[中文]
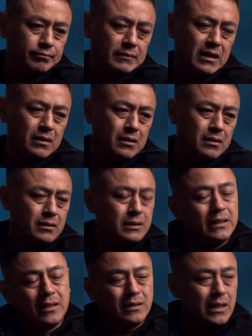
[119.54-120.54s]
呃，
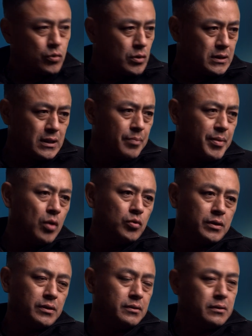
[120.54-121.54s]
你刚才说的这个标
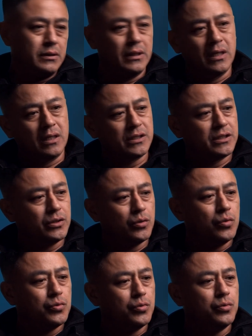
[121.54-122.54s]
准也适
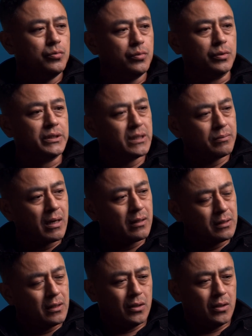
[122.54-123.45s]
用于女性吗？